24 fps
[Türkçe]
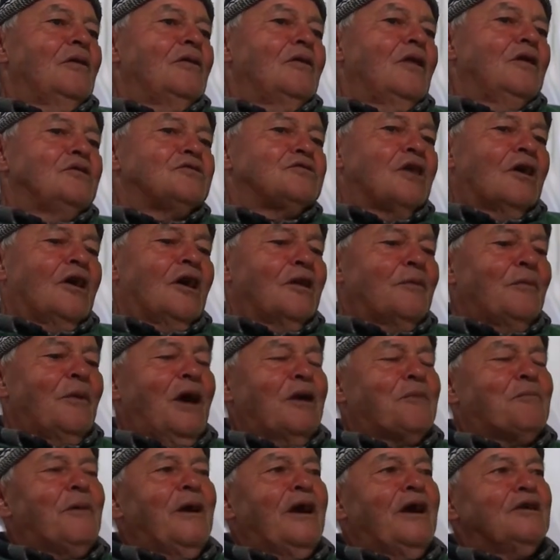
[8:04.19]
Neyse hanım
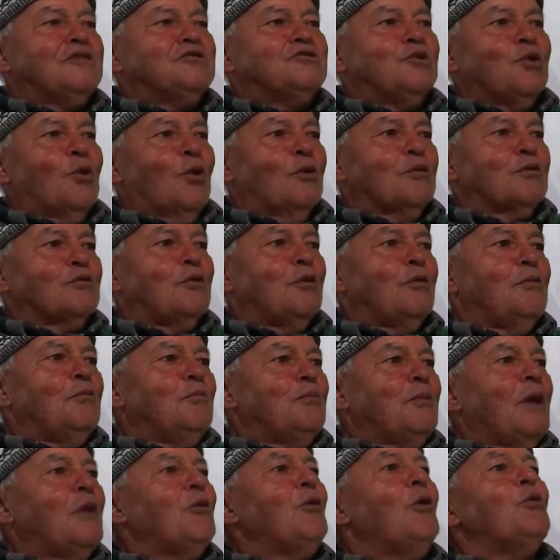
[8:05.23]
ekmeği yetçi oldu.
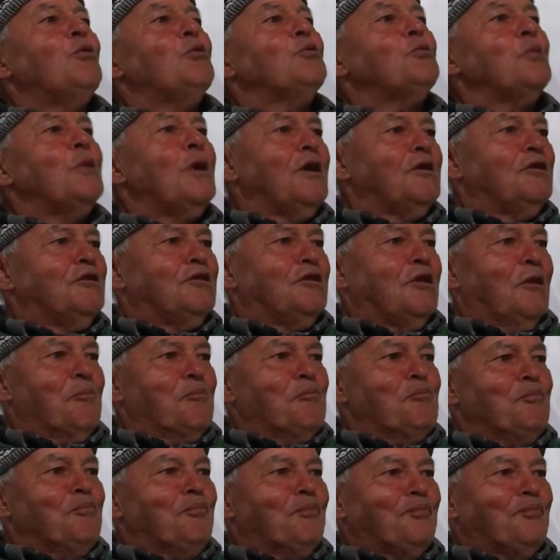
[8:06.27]
Ben o vuduna gittim.